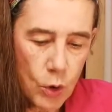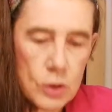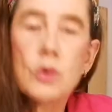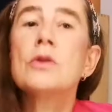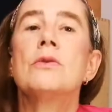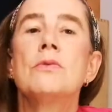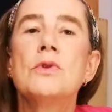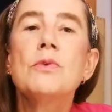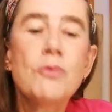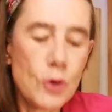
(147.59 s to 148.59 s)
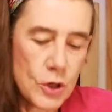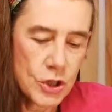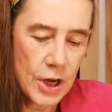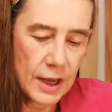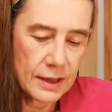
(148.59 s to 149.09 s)
auch noch zum
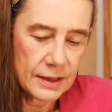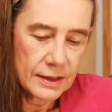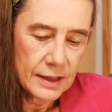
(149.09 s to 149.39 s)
Vorschein.